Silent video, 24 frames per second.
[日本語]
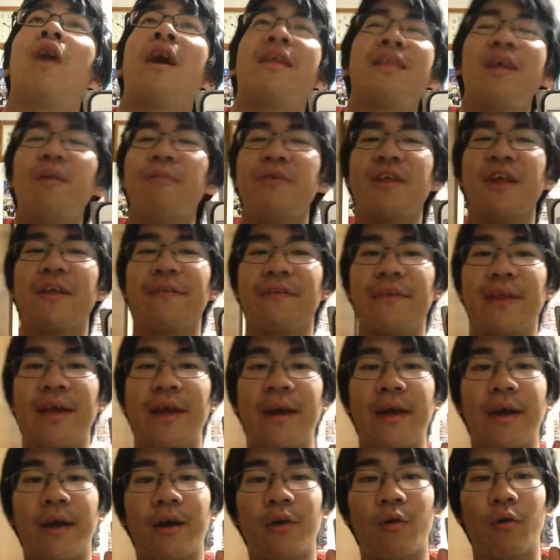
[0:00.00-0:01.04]
旗日なん
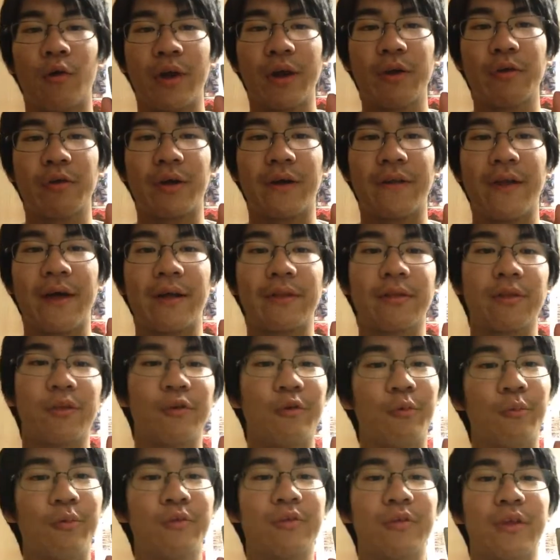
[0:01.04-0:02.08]
で、来れるかなって
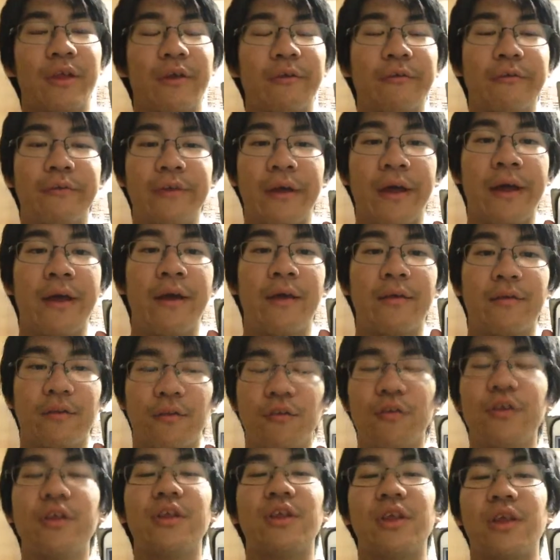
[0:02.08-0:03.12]
思ってるんで、そ
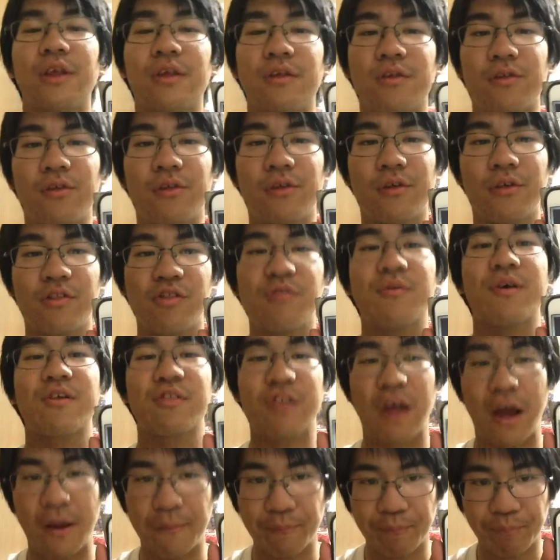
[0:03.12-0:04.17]
の日にしまし
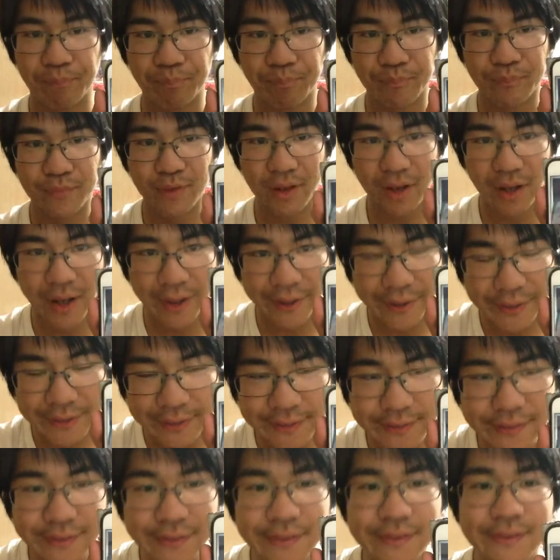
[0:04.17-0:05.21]
た。はい。
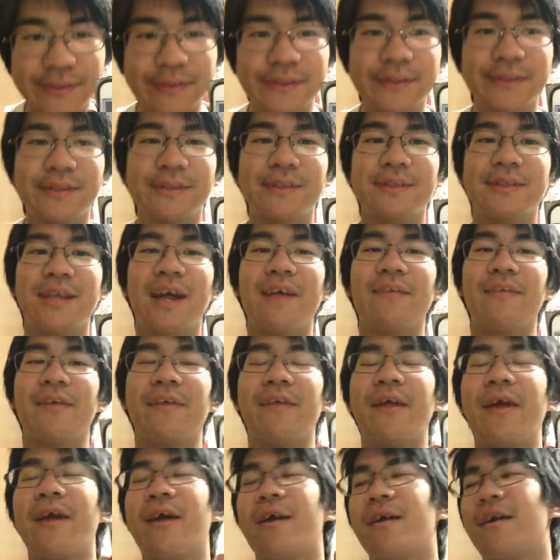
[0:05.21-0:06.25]
なんで
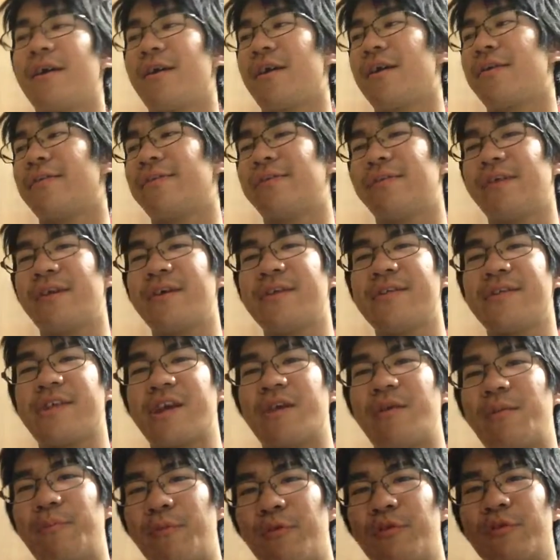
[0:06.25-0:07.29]
ね、出演
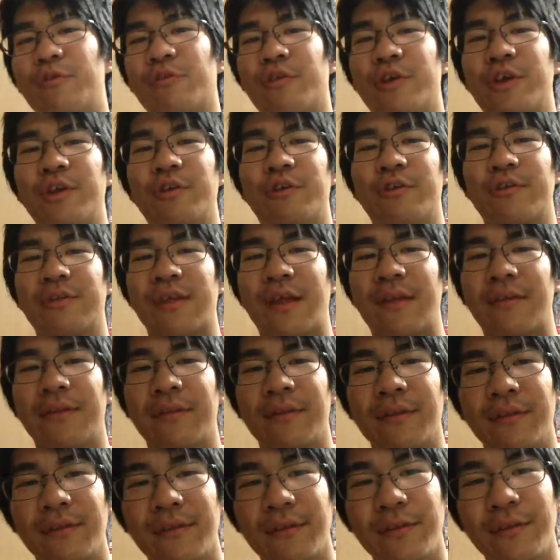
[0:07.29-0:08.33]
者は僕とひろきさ
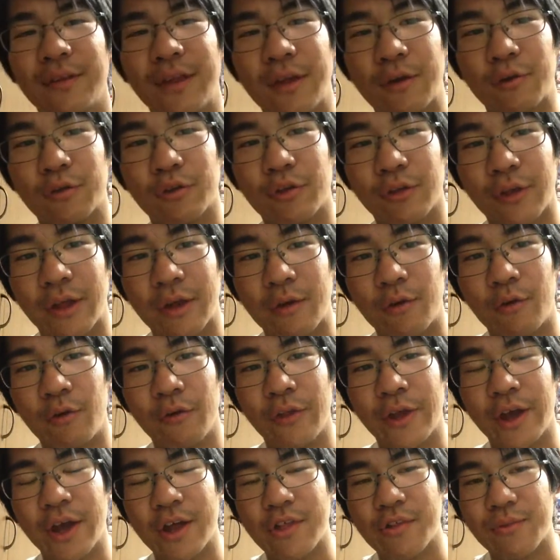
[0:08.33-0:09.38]
んっていうことでお
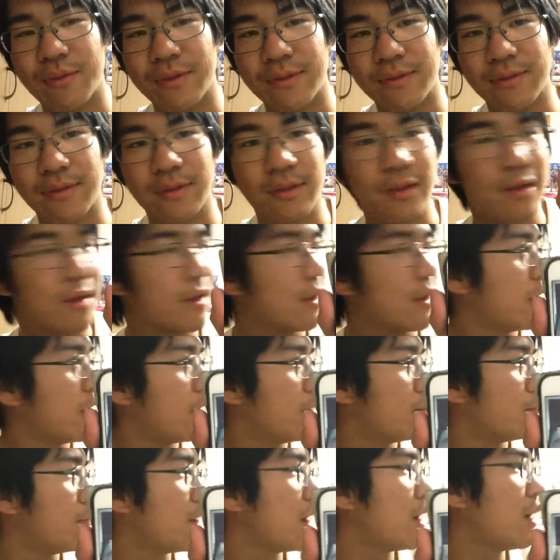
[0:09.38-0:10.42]
願いします。
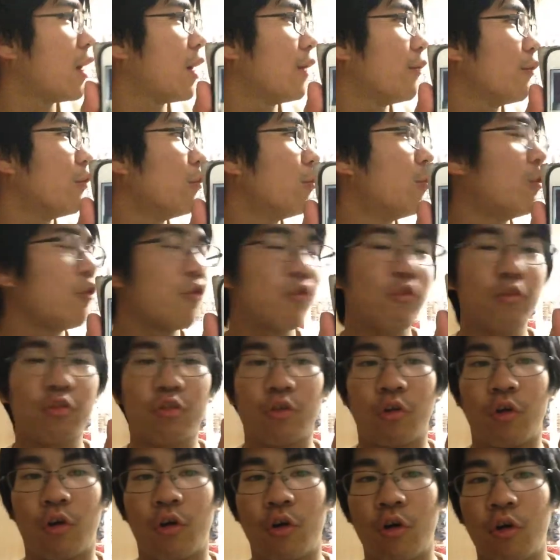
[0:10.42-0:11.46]
まあ、あの、ちょっ
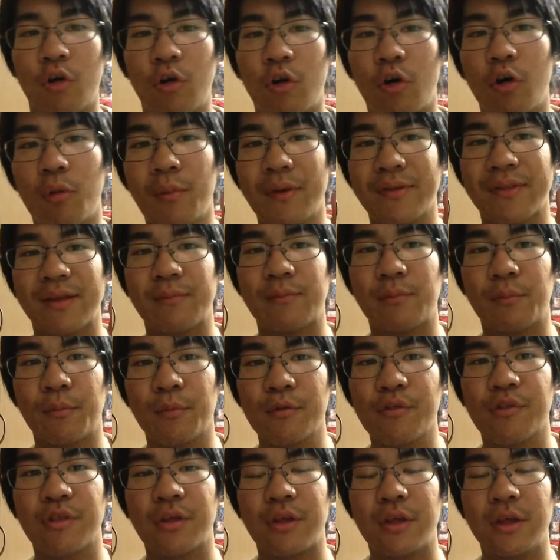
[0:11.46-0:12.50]
と、ホマさんもも
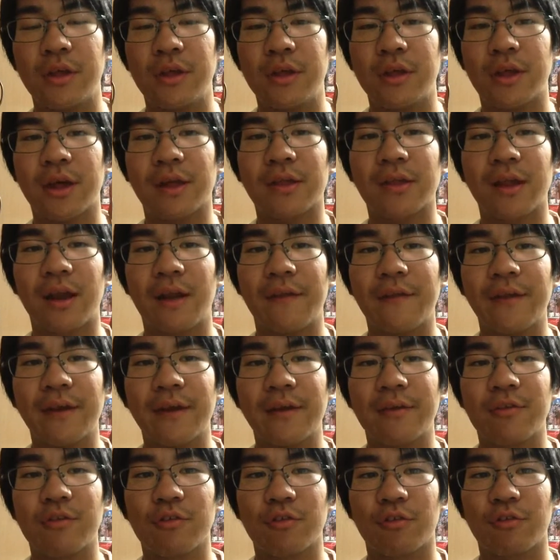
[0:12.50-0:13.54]
し行けたら
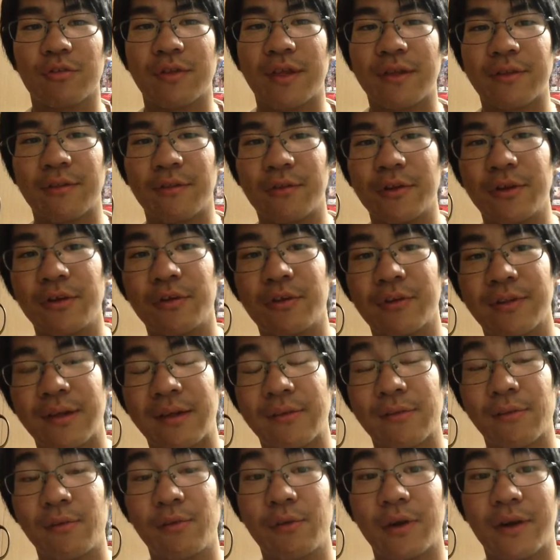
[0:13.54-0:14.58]
ね、ちょっと誘い、誘
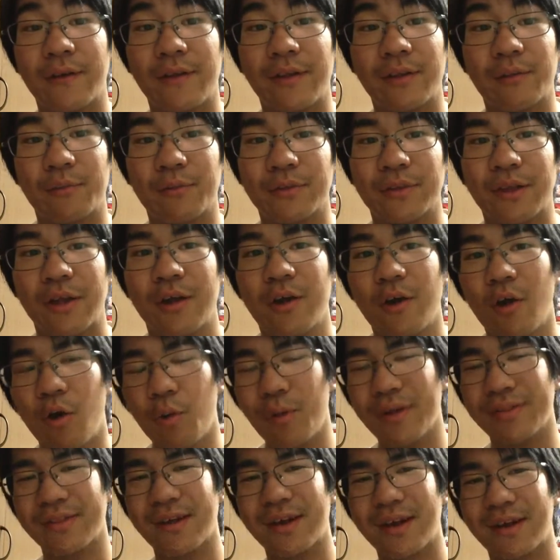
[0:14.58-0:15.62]
おうかなと思って。
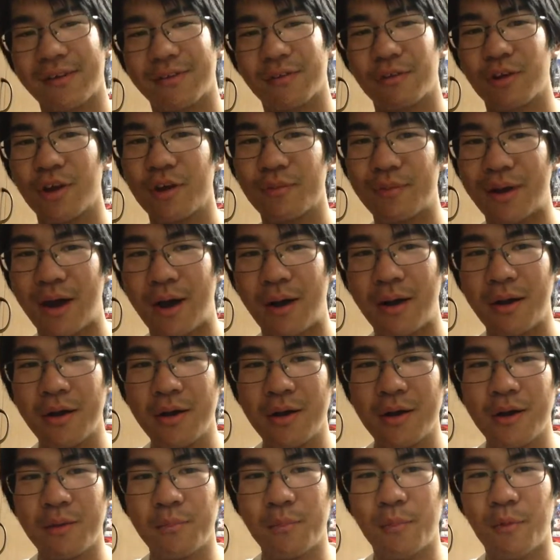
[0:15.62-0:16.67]
ホマさんが揃えば、
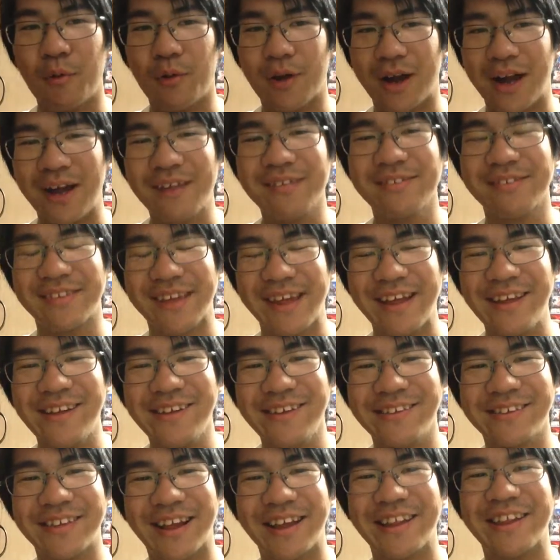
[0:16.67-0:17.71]
もう完全
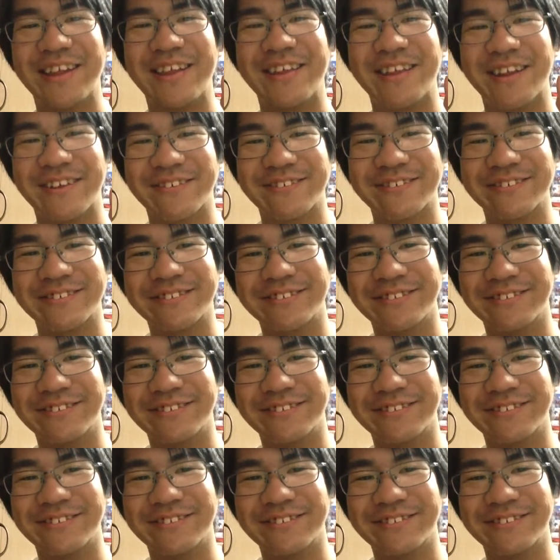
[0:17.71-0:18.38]
何になる